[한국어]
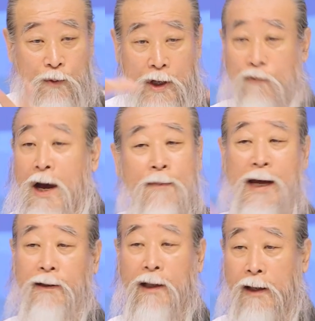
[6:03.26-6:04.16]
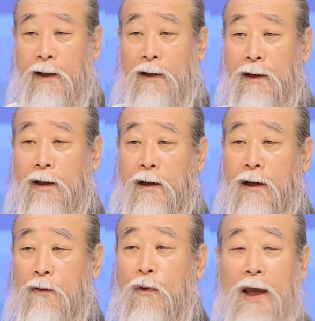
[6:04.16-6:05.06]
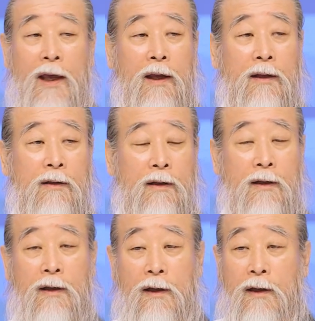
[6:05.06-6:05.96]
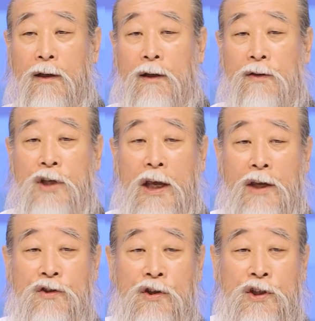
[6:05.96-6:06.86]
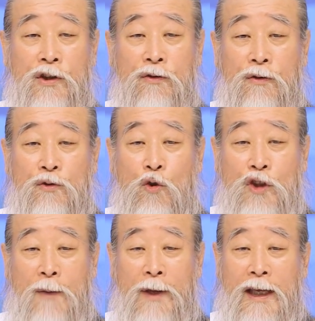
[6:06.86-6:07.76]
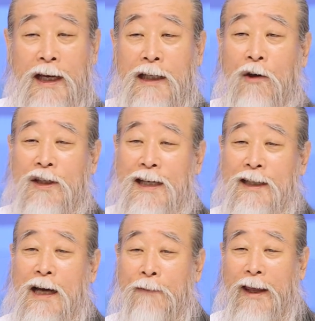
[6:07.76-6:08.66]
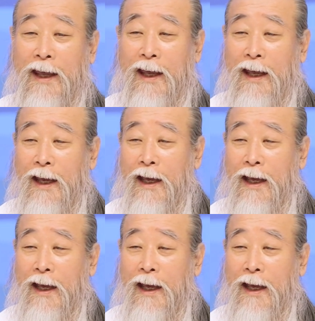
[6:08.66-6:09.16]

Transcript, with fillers: 뭐라고 하면 안 돼. 왜? 세계 정치인으로 초짜배기가 나왔지 않는가 봐. 예?